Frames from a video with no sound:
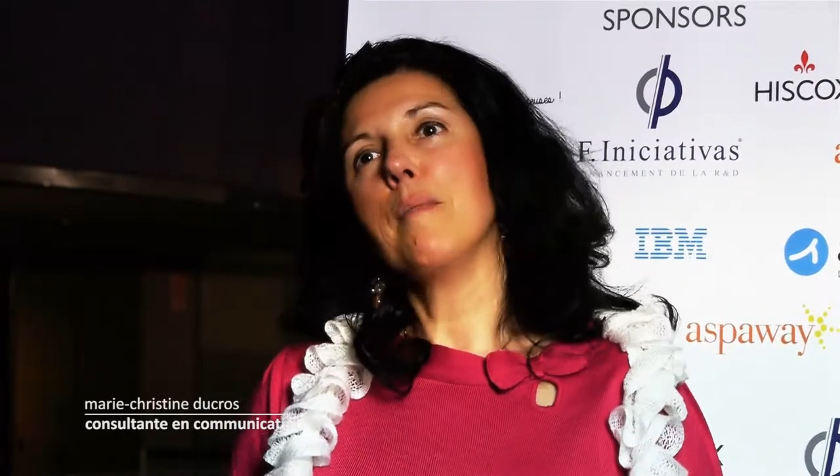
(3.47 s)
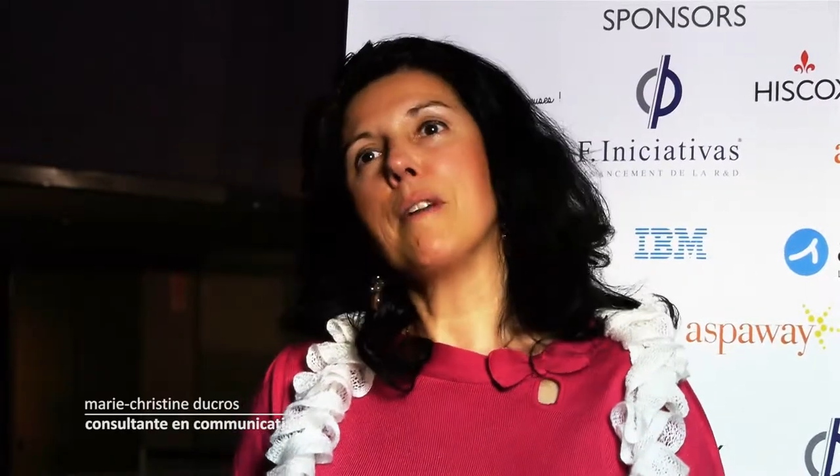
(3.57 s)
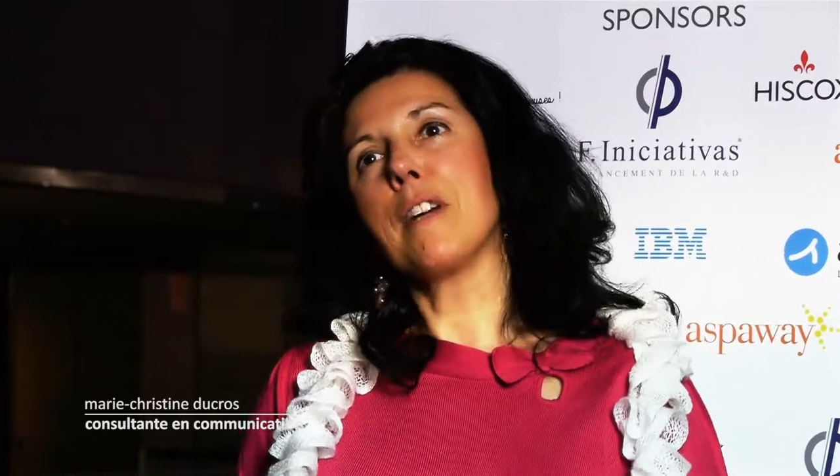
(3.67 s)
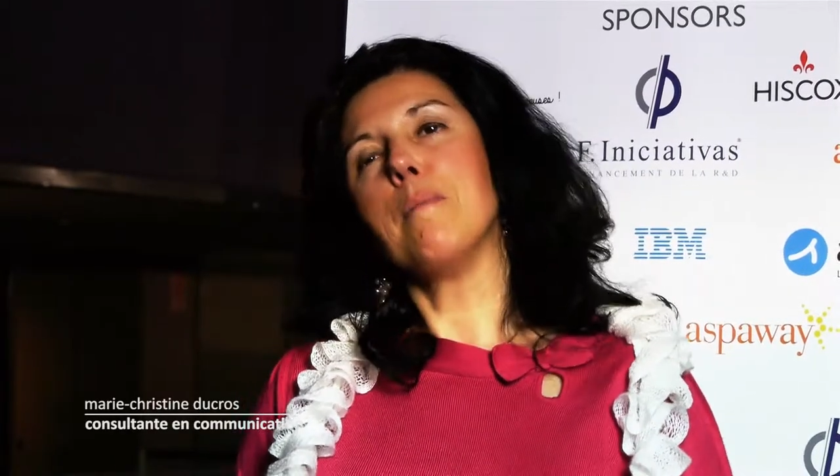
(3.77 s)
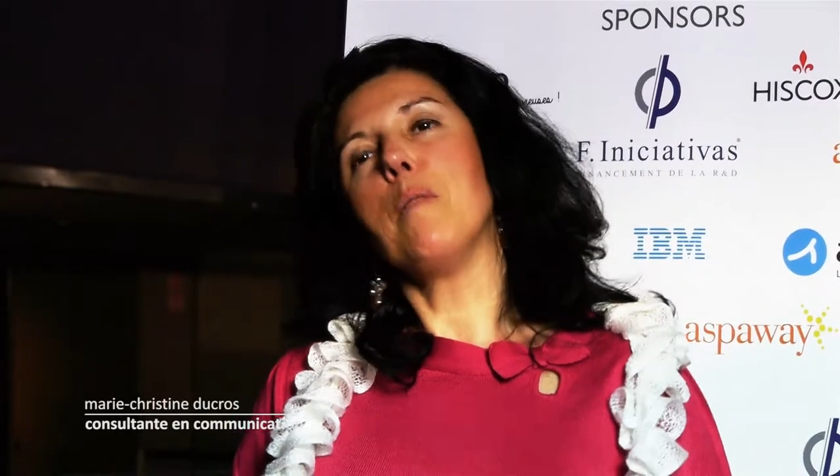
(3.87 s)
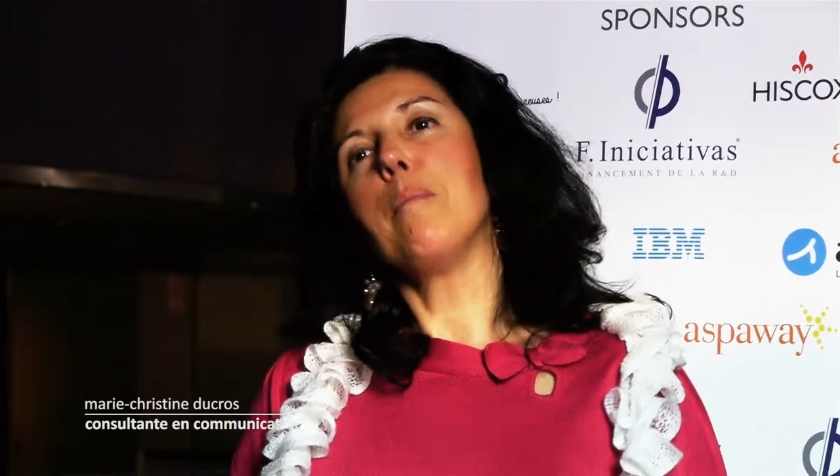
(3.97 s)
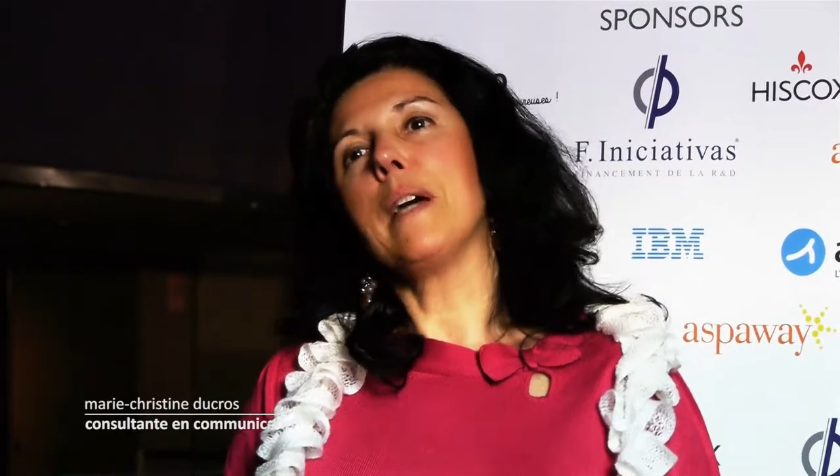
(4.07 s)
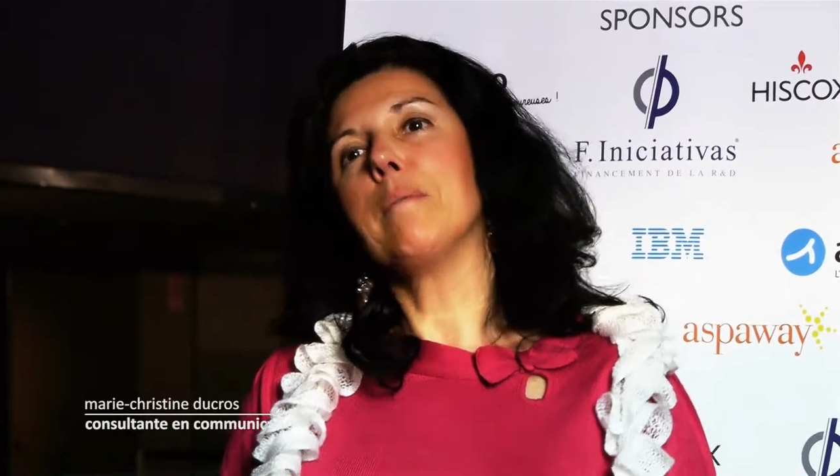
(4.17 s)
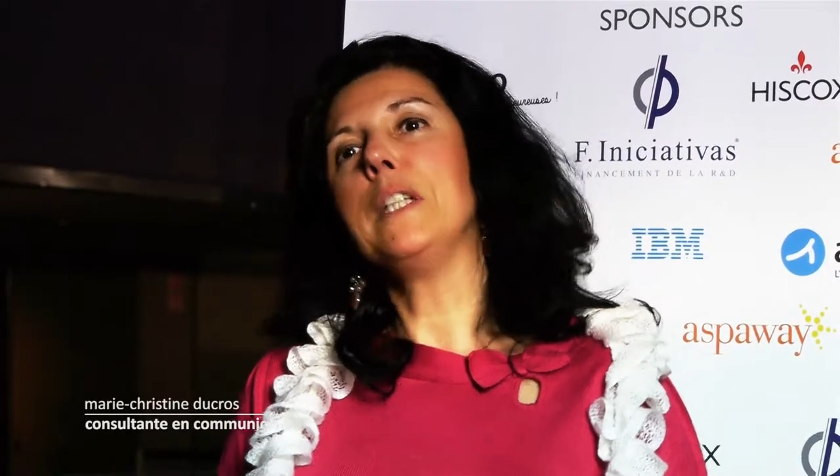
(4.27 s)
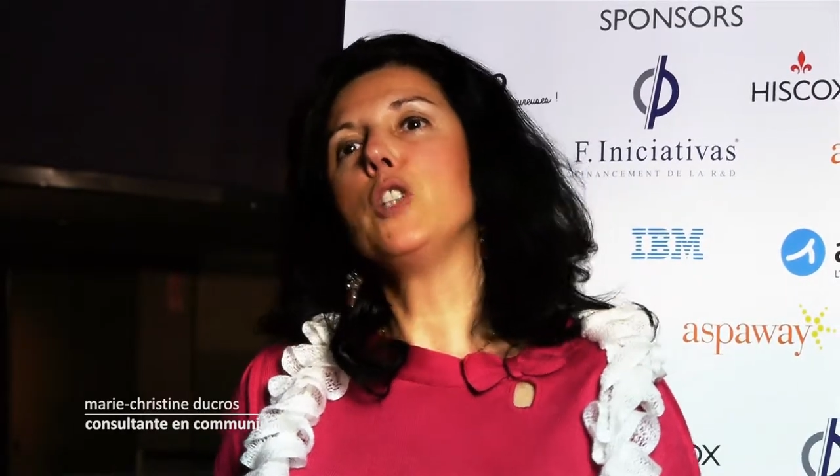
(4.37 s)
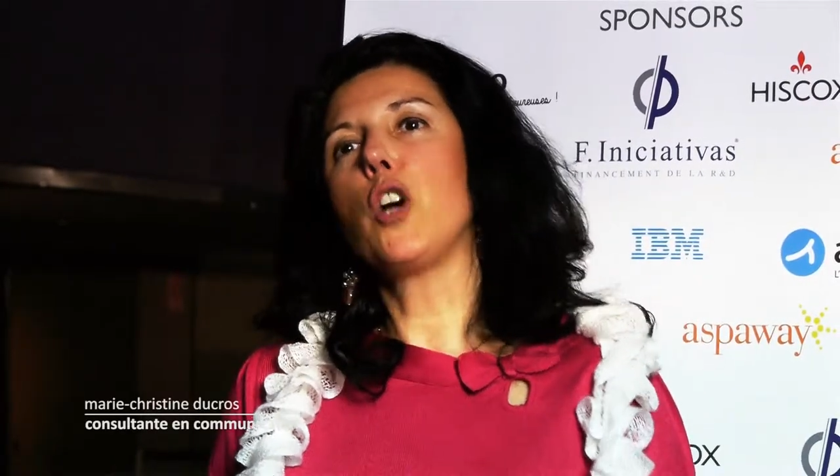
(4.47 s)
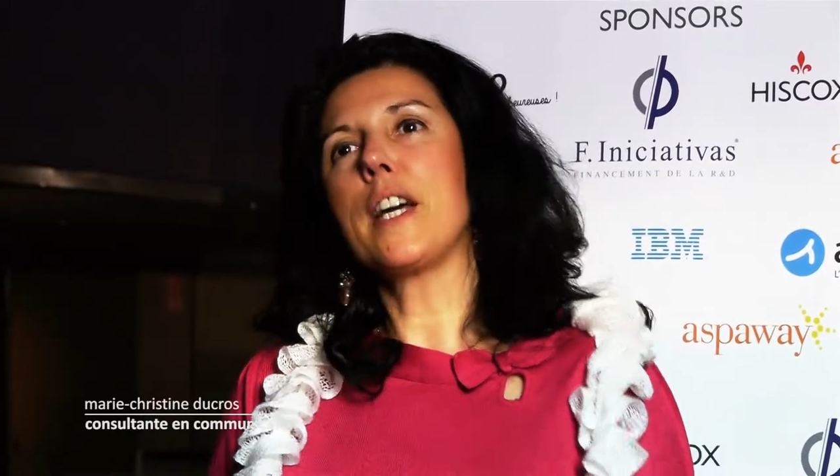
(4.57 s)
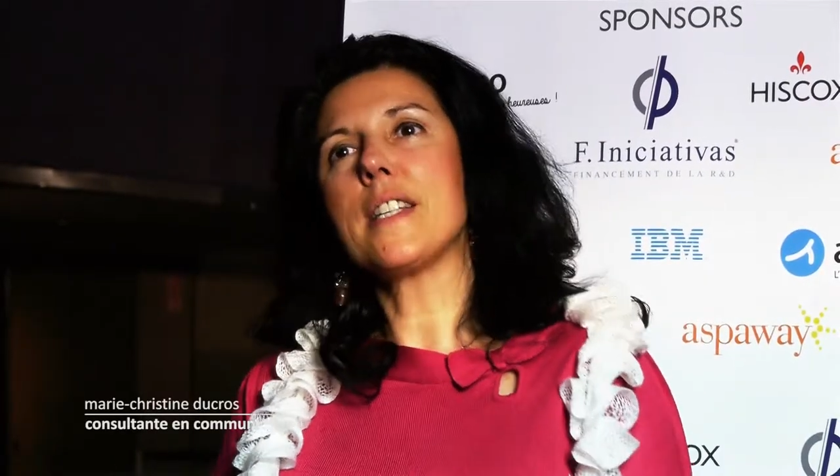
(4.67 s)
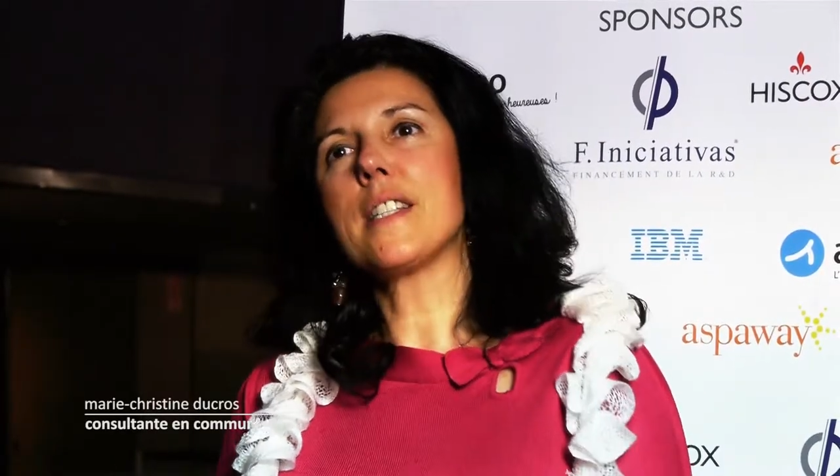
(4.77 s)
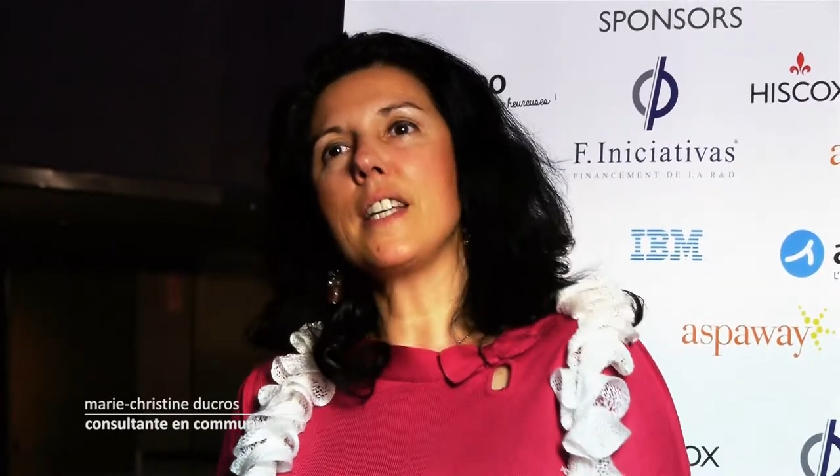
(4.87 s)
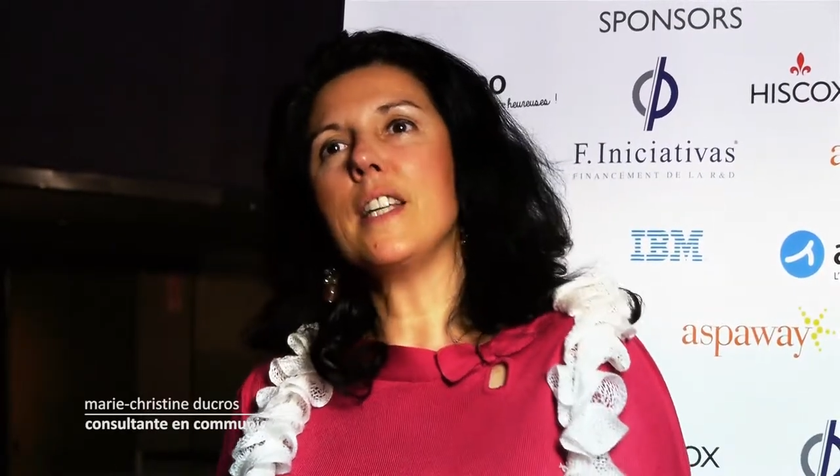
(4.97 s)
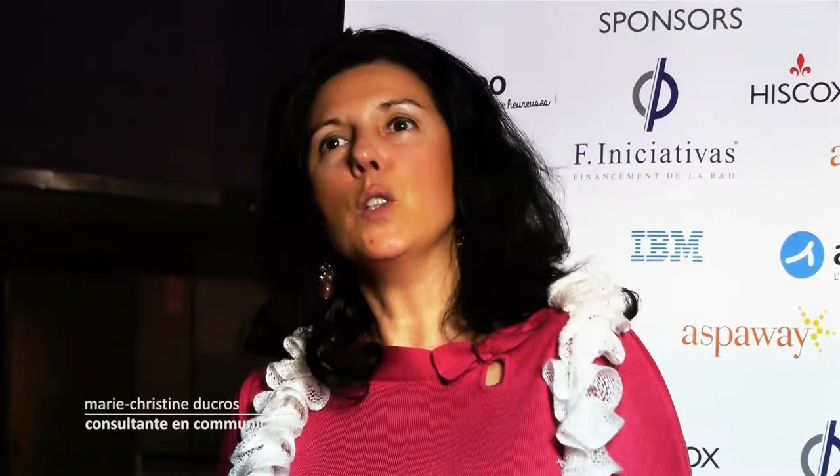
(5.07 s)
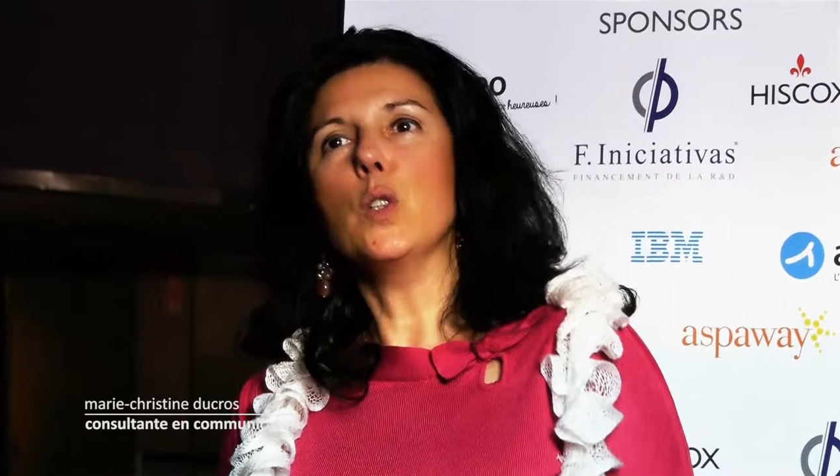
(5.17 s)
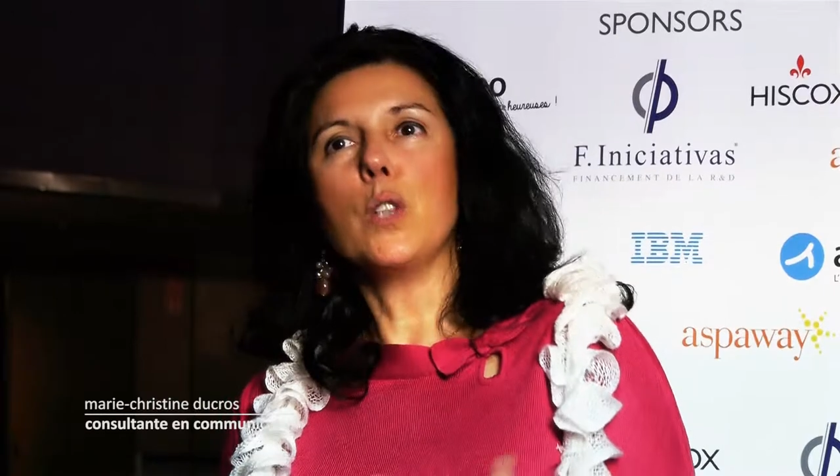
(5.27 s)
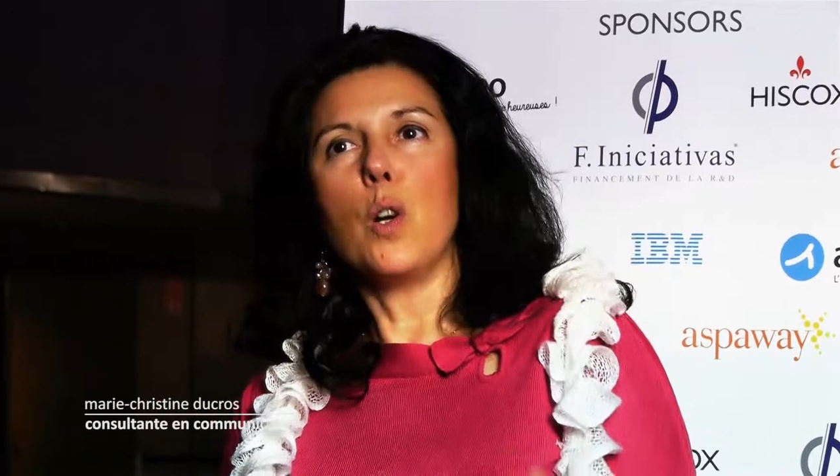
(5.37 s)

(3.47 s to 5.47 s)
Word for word: m'a vraiment permis de rester euh,